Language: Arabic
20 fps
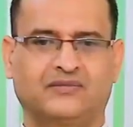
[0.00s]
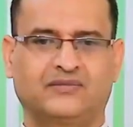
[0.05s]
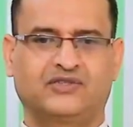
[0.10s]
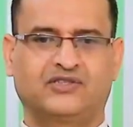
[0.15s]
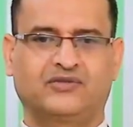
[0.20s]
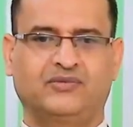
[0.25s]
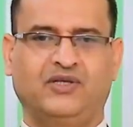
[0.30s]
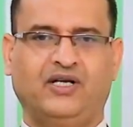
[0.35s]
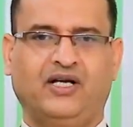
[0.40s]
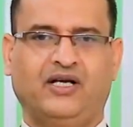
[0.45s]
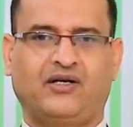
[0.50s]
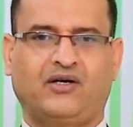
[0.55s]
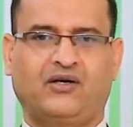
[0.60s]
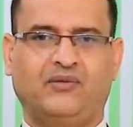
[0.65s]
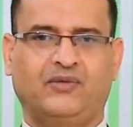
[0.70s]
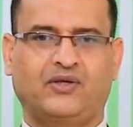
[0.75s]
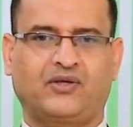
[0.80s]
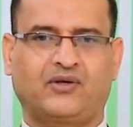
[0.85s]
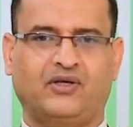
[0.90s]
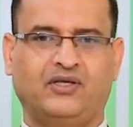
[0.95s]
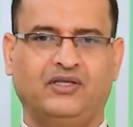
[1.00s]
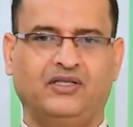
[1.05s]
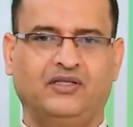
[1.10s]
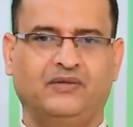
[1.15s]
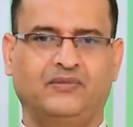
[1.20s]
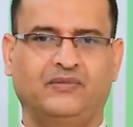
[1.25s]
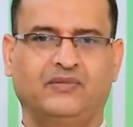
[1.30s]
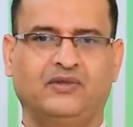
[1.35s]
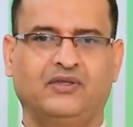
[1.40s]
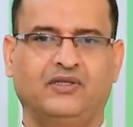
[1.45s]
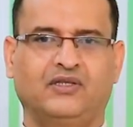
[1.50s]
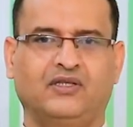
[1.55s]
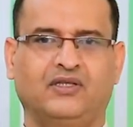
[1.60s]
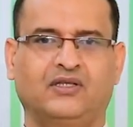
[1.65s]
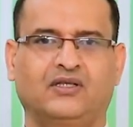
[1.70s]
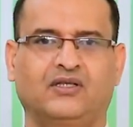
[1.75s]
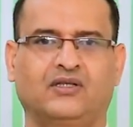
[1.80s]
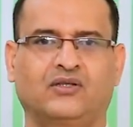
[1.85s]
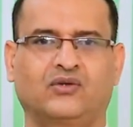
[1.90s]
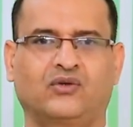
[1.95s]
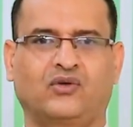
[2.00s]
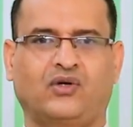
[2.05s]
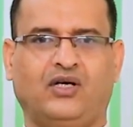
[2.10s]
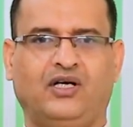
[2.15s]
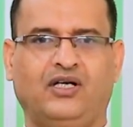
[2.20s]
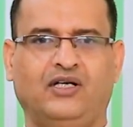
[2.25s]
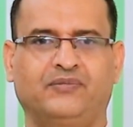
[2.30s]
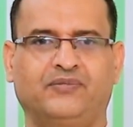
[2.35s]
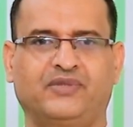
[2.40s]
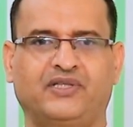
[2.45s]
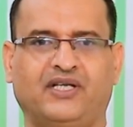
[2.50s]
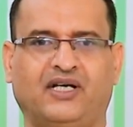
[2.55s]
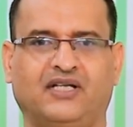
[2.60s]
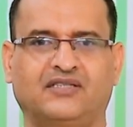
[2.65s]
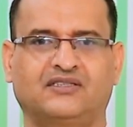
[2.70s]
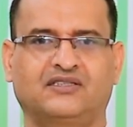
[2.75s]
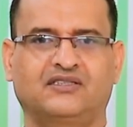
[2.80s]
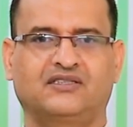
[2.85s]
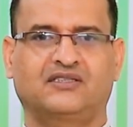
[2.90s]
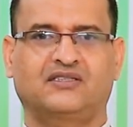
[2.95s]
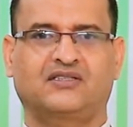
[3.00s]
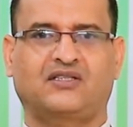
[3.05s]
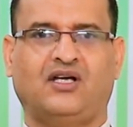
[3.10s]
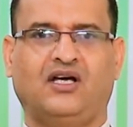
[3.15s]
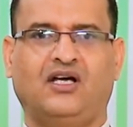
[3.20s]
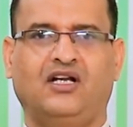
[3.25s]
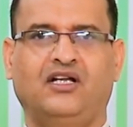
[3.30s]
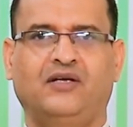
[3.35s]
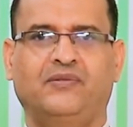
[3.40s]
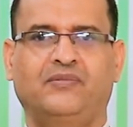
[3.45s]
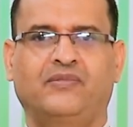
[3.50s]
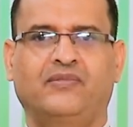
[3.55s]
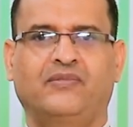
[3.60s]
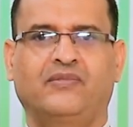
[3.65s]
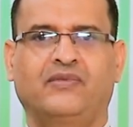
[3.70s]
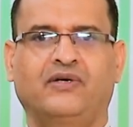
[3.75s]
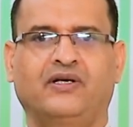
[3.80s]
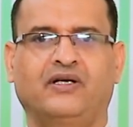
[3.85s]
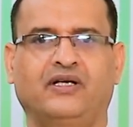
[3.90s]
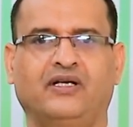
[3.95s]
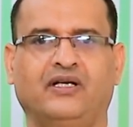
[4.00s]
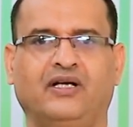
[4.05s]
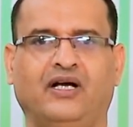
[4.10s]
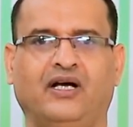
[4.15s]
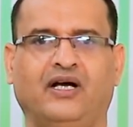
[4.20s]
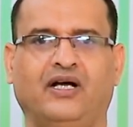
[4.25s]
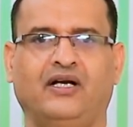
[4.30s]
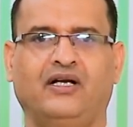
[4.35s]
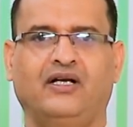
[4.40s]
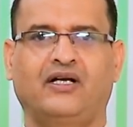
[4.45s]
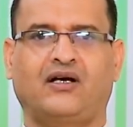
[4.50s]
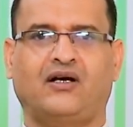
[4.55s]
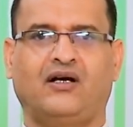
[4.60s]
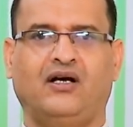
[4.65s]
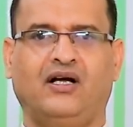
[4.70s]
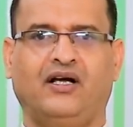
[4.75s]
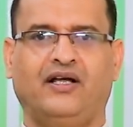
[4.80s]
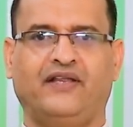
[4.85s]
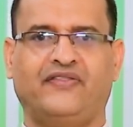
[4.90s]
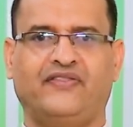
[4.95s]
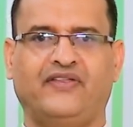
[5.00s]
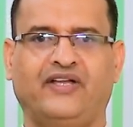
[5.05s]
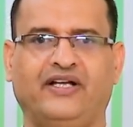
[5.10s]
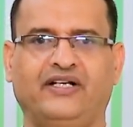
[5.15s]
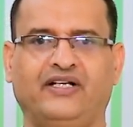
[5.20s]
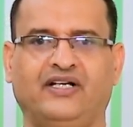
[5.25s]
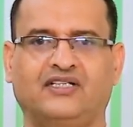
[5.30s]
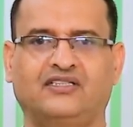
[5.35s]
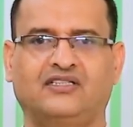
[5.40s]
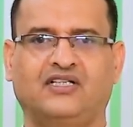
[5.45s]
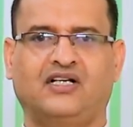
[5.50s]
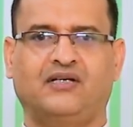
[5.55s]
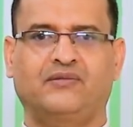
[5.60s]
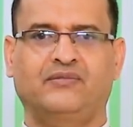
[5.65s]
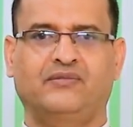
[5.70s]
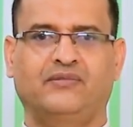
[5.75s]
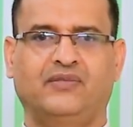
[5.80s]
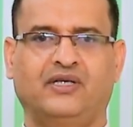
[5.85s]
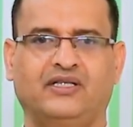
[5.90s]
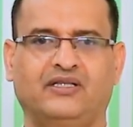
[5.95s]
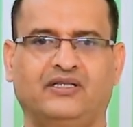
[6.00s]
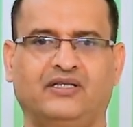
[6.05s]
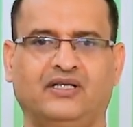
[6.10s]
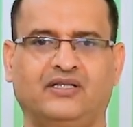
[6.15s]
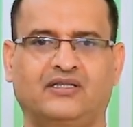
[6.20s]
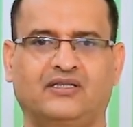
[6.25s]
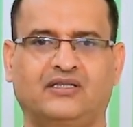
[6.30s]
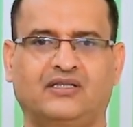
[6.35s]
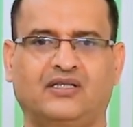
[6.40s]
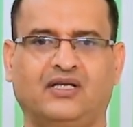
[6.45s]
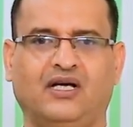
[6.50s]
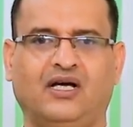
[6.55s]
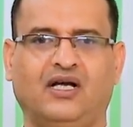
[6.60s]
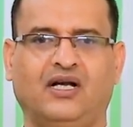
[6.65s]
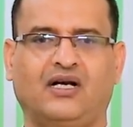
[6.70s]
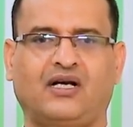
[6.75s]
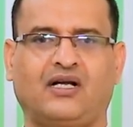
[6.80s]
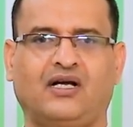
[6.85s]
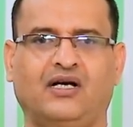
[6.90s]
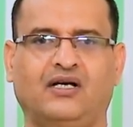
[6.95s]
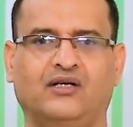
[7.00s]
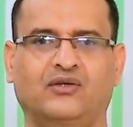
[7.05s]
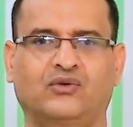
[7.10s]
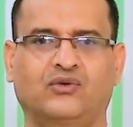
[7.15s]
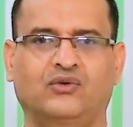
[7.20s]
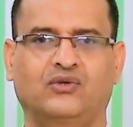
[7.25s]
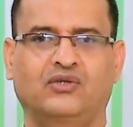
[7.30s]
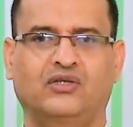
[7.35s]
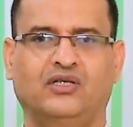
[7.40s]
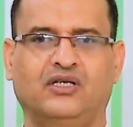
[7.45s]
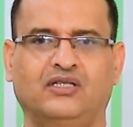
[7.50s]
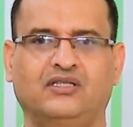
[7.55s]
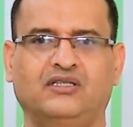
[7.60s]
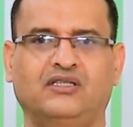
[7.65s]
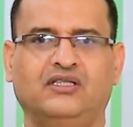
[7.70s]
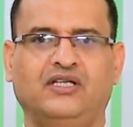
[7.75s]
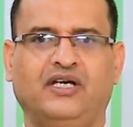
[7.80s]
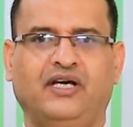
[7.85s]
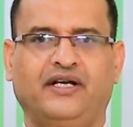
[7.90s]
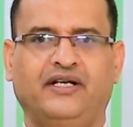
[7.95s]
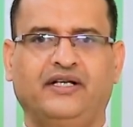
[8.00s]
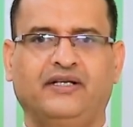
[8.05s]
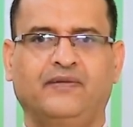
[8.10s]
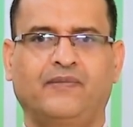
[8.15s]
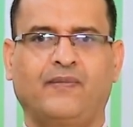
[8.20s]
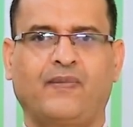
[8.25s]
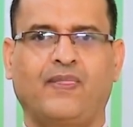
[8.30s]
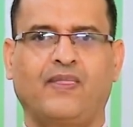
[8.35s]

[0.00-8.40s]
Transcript: بسم الله الرحمن الرحيم نرحب بك عزيزي الطالب إلى اللقاء الثاني عشر من مادة القانون التجاري